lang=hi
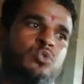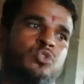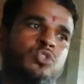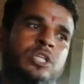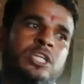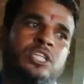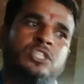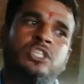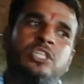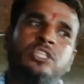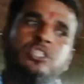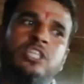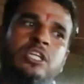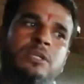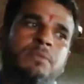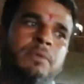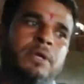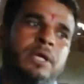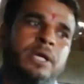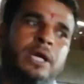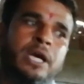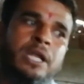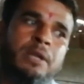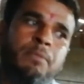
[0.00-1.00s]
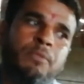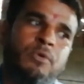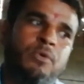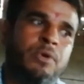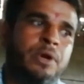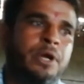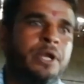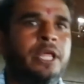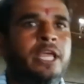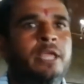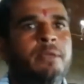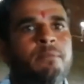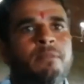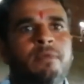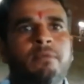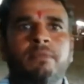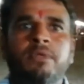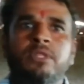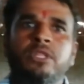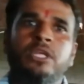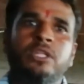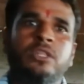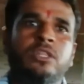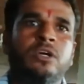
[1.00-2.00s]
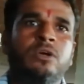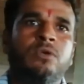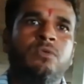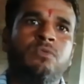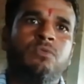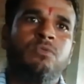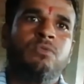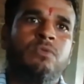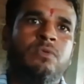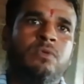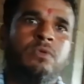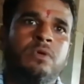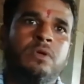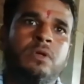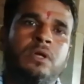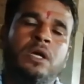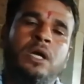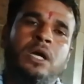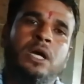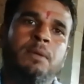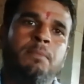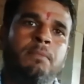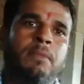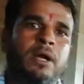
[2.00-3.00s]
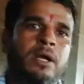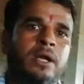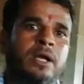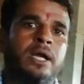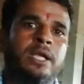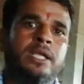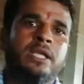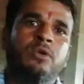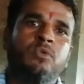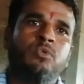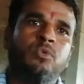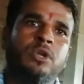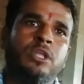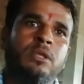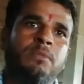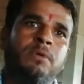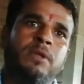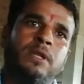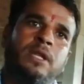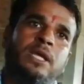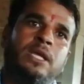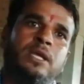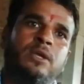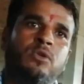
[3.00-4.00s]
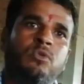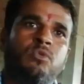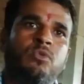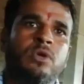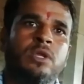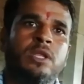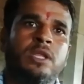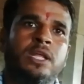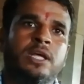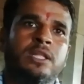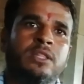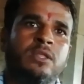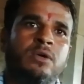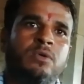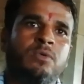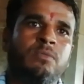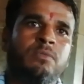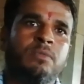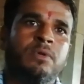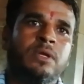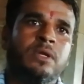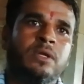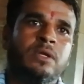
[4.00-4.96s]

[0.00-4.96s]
दूसरे सीजन में गर्मियों के टाइम में मैं देता हूँ गर्मी में देते हो हाँ, मक्का की कुटी बना के इनको खिलाता हूँ